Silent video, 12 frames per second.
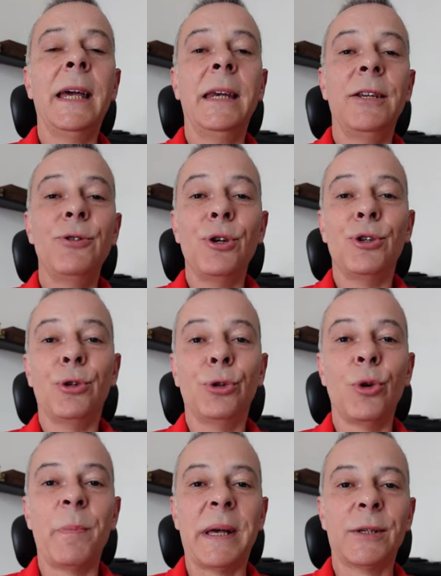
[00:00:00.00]
Nei giorni
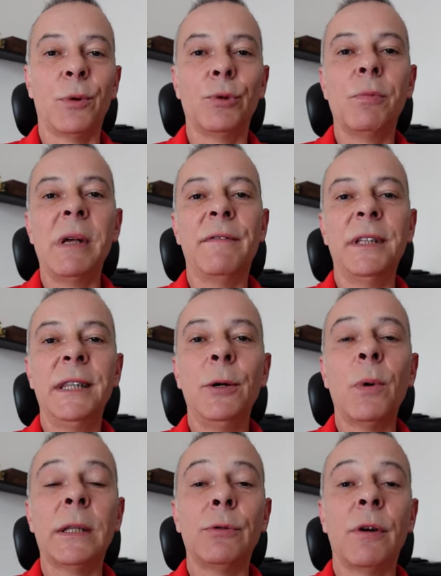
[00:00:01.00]
sotto Pasqua
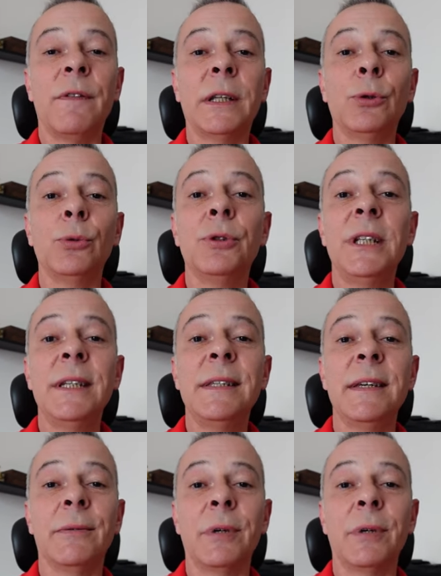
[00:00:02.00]
2024 ha fatto notizia